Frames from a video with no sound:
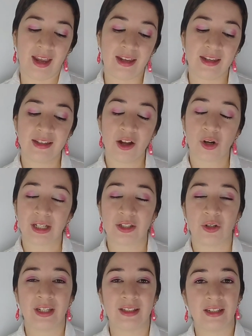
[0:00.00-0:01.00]
En esta
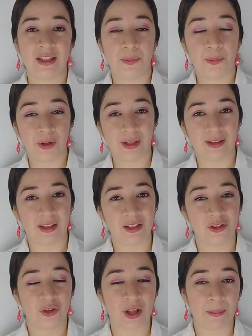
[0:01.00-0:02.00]
ocasión este tipo de
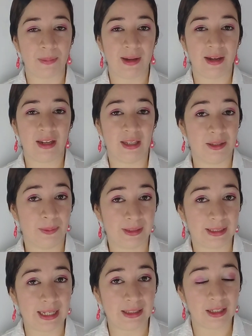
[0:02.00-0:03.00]
enterizo también es
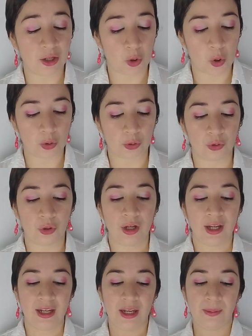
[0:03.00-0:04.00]
bastante corto
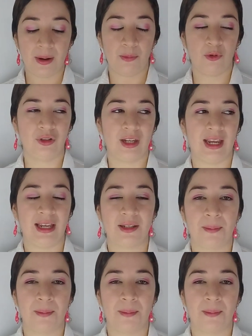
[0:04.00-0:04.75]
y vemos que